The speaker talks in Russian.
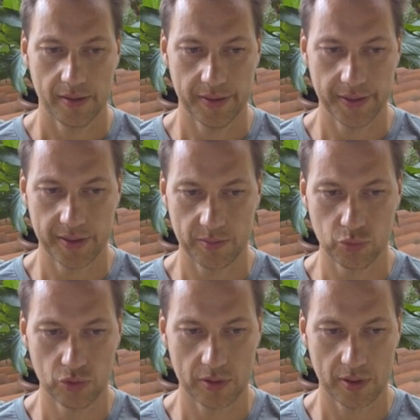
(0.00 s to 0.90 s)
И это
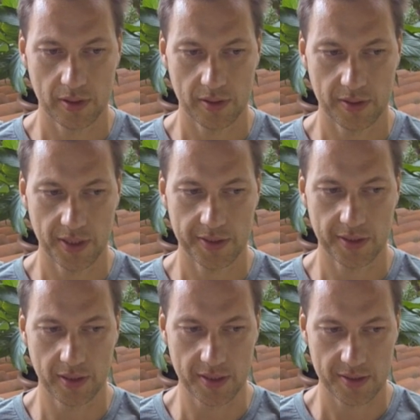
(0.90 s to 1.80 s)
будет третий
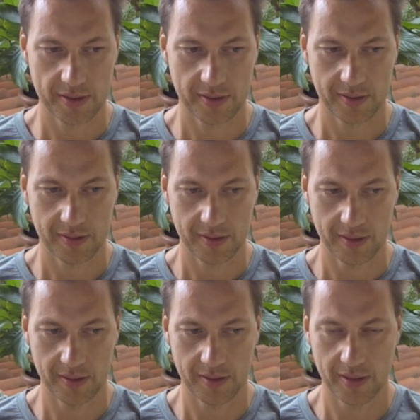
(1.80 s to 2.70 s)
глаз.
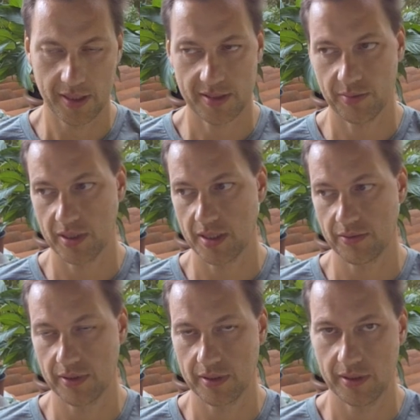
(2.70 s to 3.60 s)

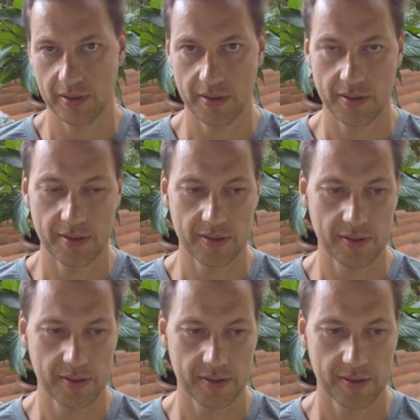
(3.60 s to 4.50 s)
Рассматривая этот
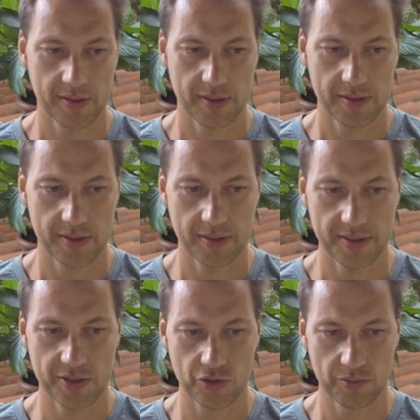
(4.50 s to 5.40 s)
э,
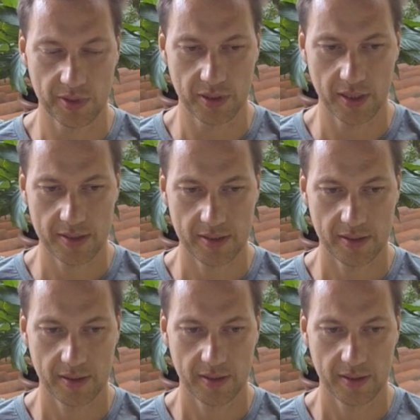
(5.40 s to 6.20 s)
синтезируемый глаз,